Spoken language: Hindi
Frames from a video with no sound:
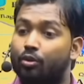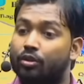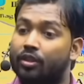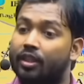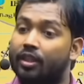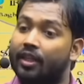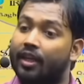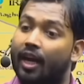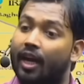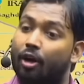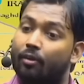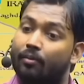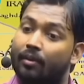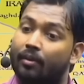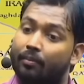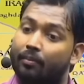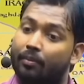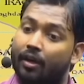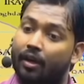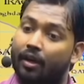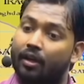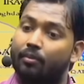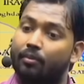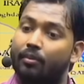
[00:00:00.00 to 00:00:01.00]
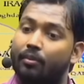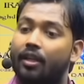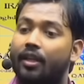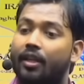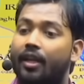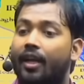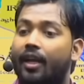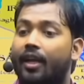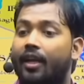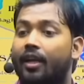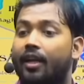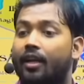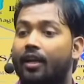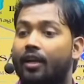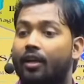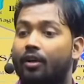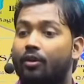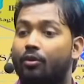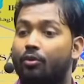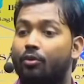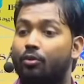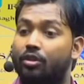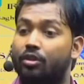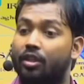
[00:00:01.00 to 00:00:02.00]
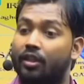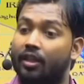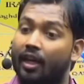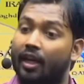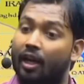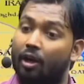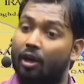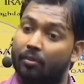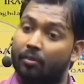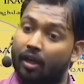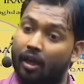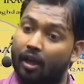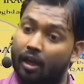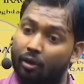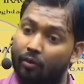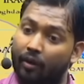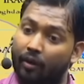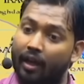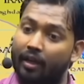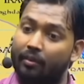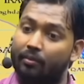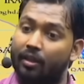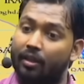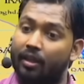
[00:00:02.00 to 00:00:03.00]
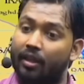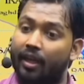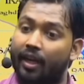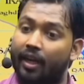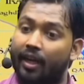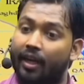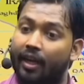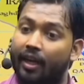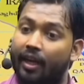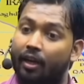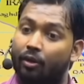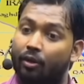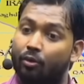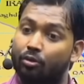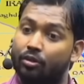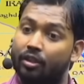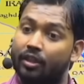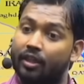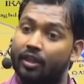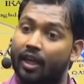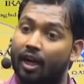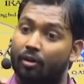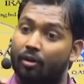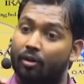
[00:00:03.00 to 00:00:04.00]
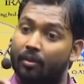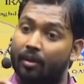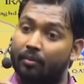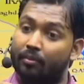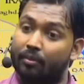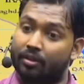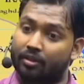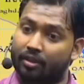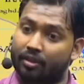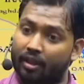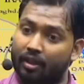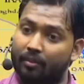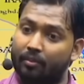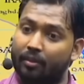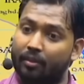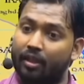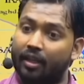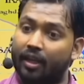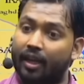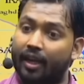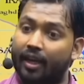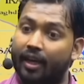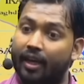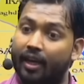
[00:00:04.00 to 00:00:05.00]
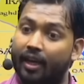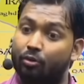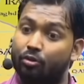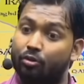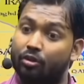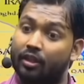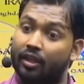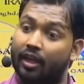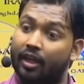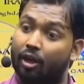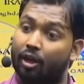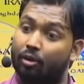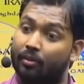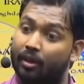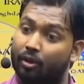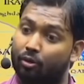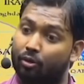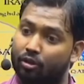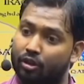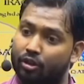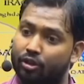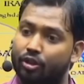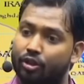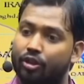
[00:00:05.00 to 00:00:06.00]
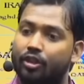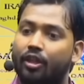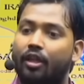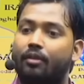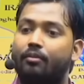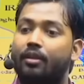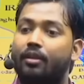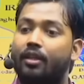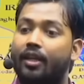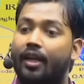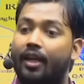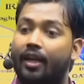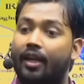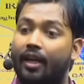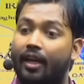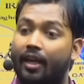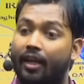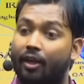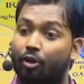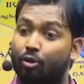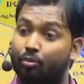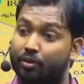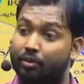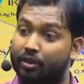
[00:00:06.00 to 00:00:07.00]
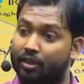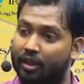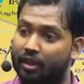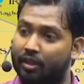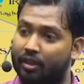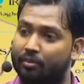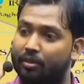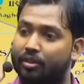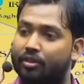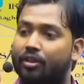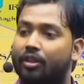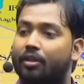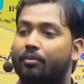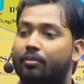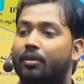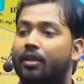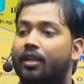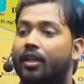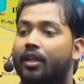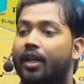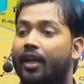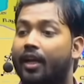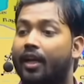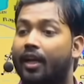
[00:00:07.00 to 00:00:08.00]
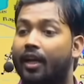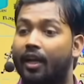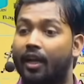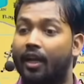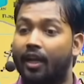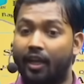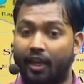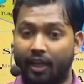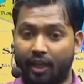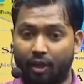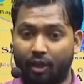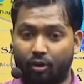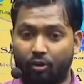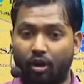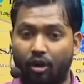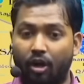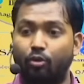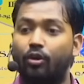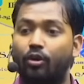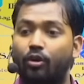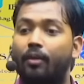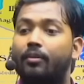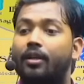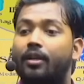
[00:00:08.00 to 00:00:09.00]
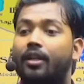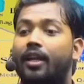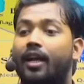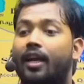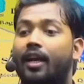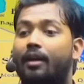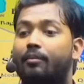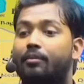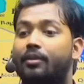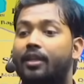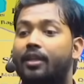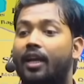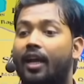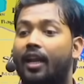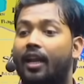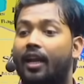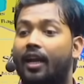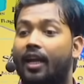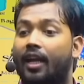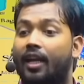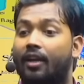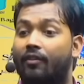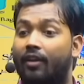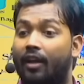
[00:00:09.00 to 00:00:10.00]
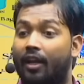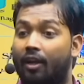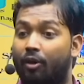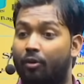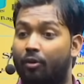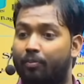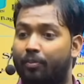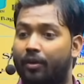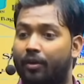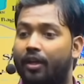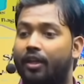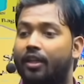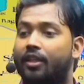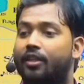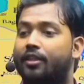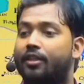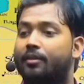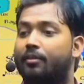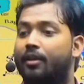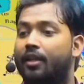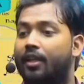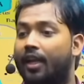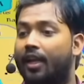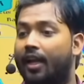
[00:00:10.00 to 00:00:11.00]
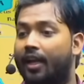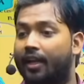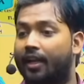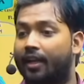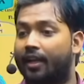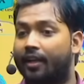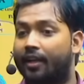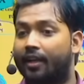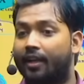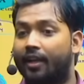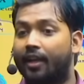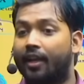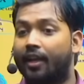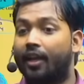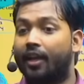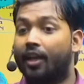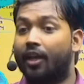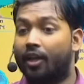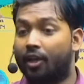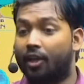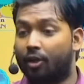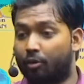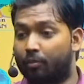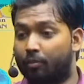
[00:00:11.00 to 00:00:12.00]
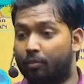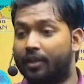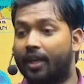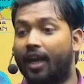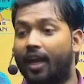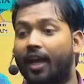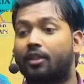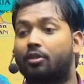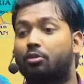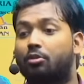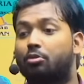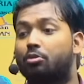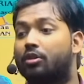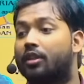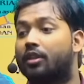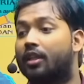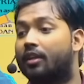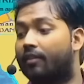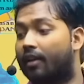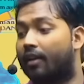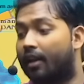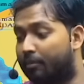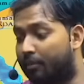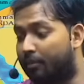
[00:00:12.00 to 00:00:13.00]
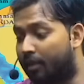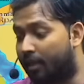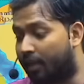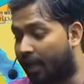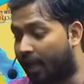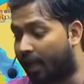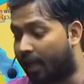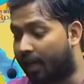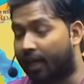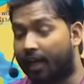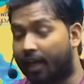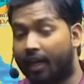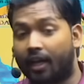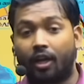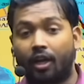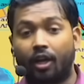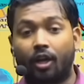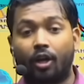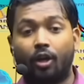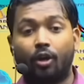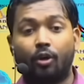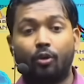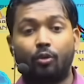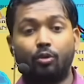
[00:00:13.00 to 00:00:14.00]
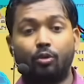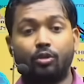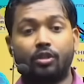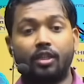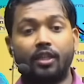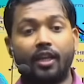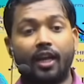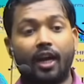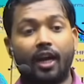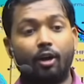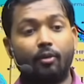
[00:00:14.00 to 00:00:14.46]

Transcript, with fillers: उसी गांव में बढ़ई मिल जाएगा उसी गांव में हलवाई मिल जाएगा उसी गांव में मिस्त्री मिल जाएगा उसी गांव में एगो इंजीनियर मिल जाएगा एगो बिजली मिस्त्री मिल जाएगा एगो अगुआ मिल जाएगा बियाह लगाने वाला एगो पंडित जी मिल जाएंगे एगो बियाह तुरने वाला मिल जाएगा उसी